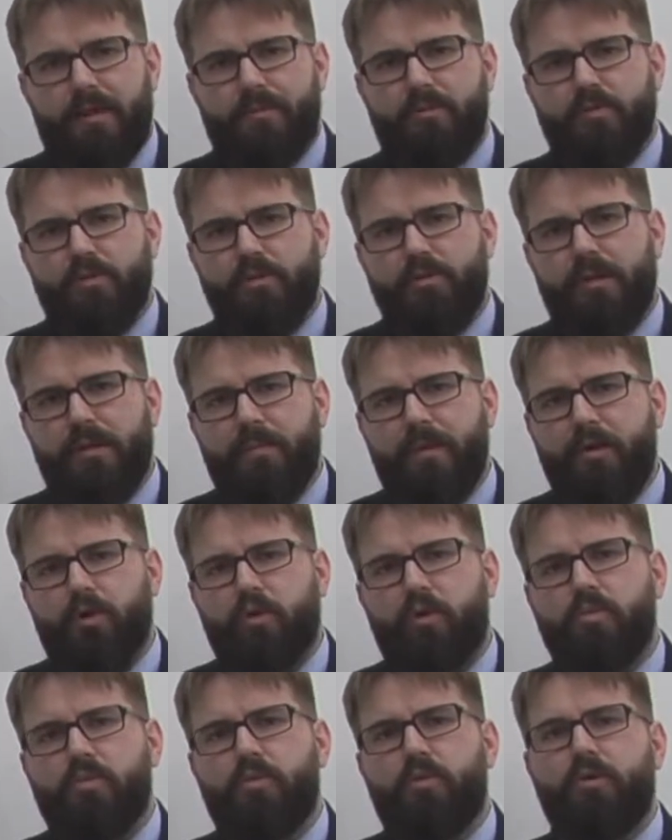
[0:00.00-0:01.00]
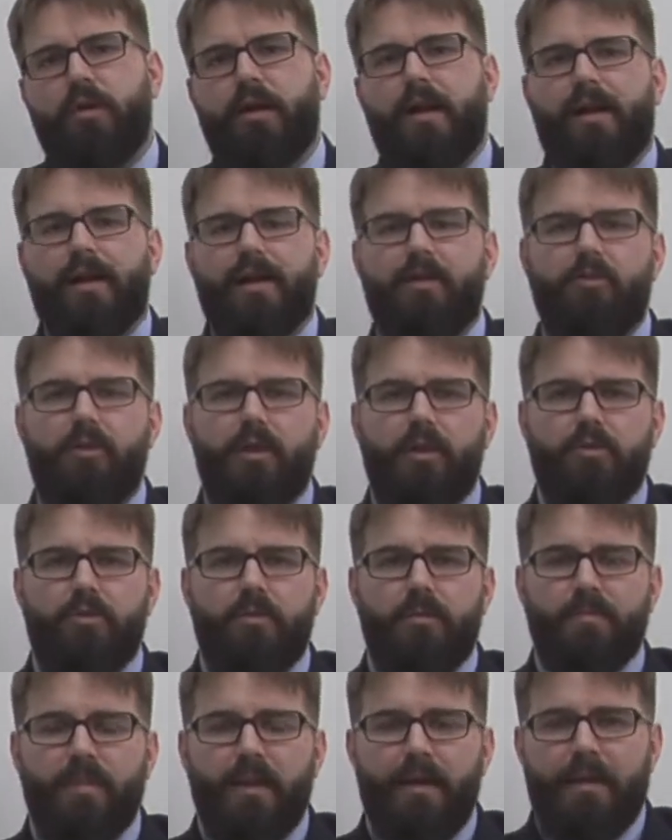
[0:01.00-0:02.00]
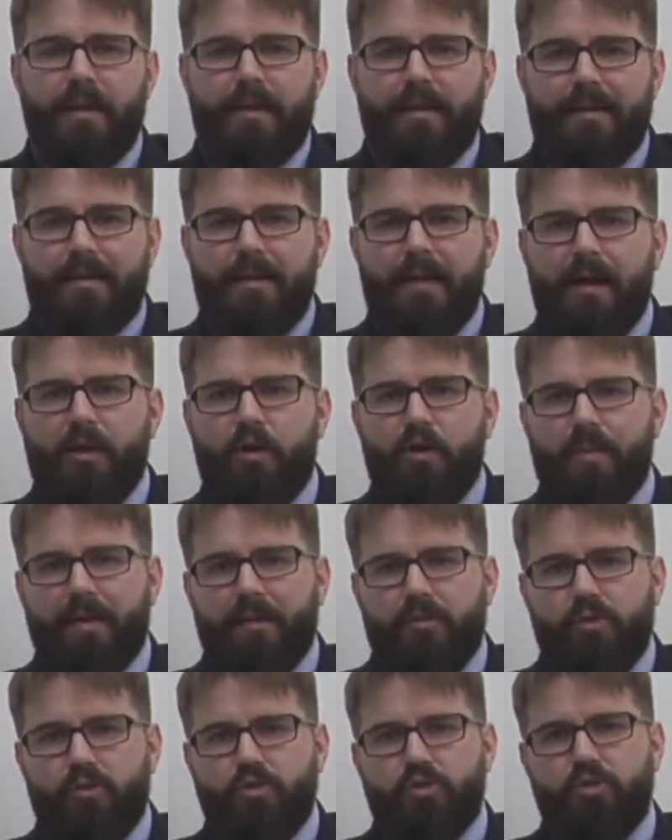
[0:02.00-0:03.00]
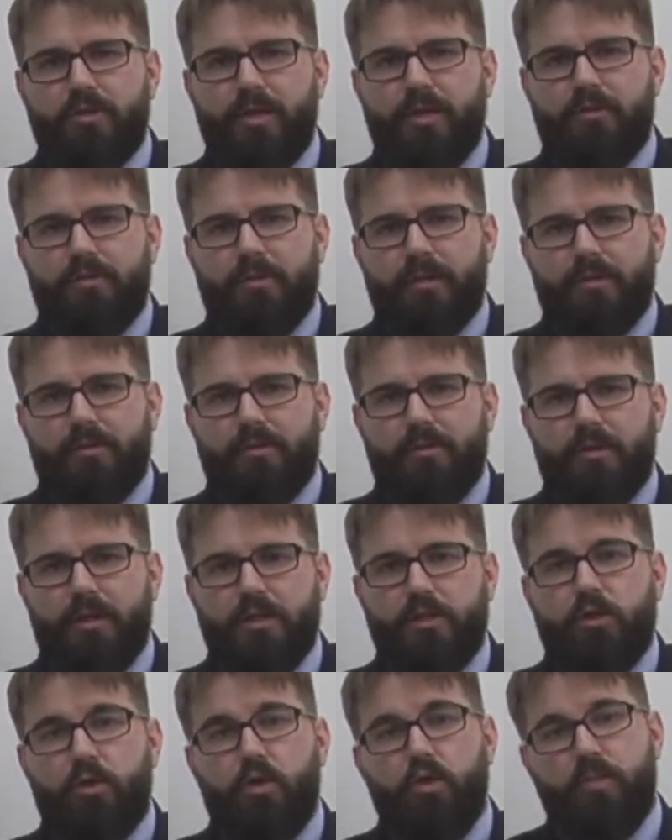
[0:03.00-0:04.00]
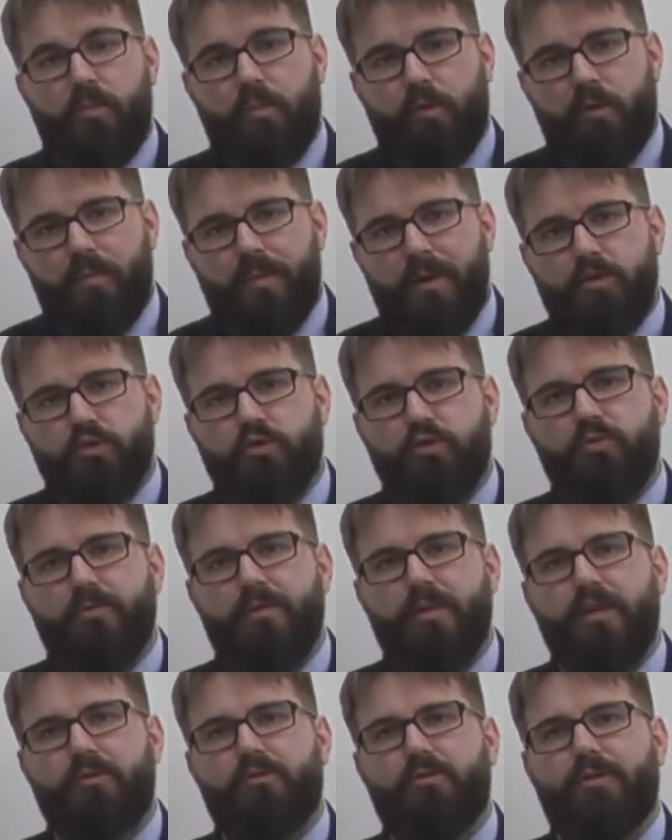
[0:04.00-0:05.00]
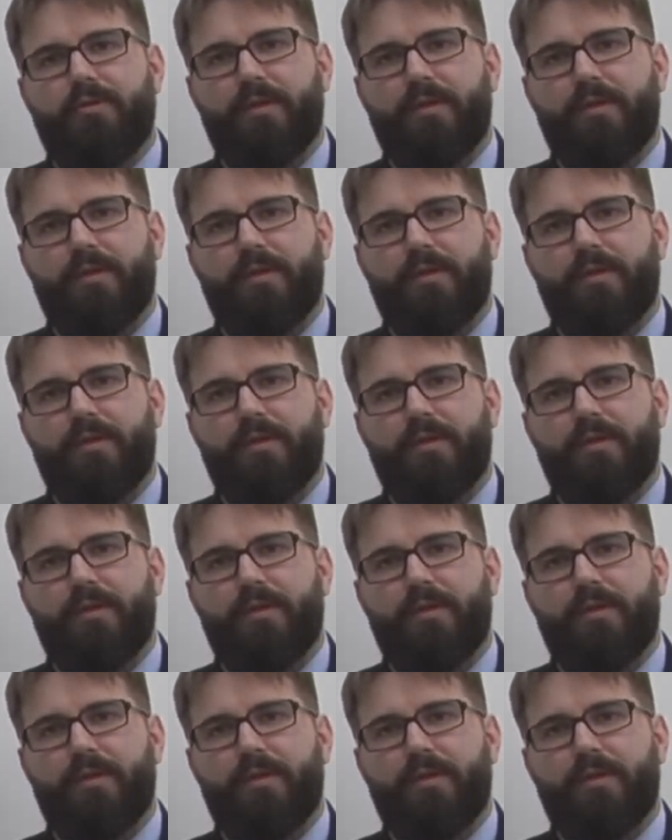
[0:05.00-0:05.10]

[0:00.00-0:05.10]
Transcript: Hemos visto también cómo el Reino Unido ya comenzó sus negociaciones o por lo menos un cierto